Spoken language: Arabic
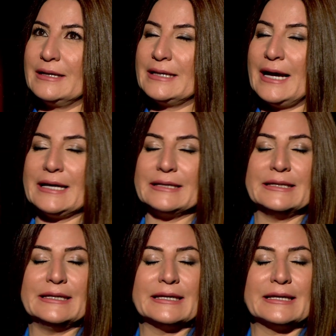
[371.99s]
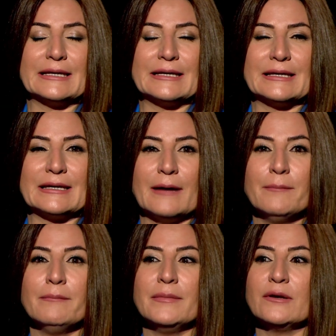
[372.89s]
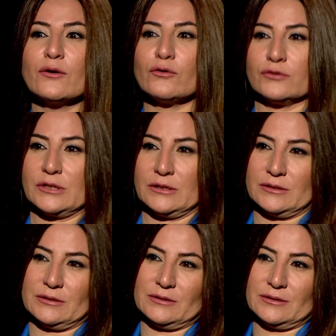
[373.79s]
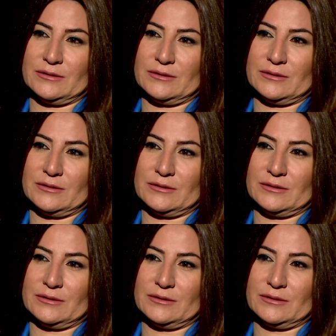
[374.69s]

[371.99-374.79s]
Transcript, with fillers: يعني كم القصص